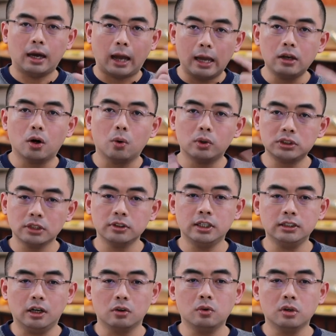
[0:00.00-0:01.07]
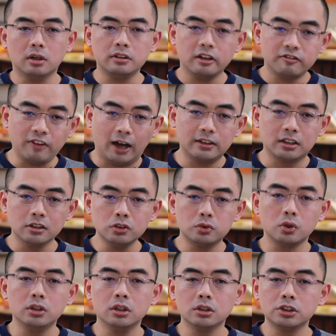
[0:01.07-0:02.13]
还有我上次也讲过了，在法庭
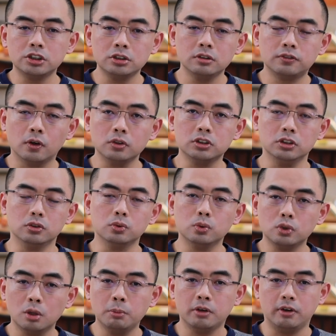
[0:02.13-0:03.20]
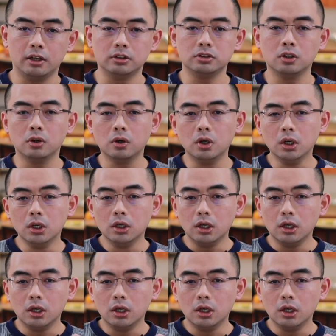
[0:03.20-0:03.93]
决定是否引渡对孟晚舟，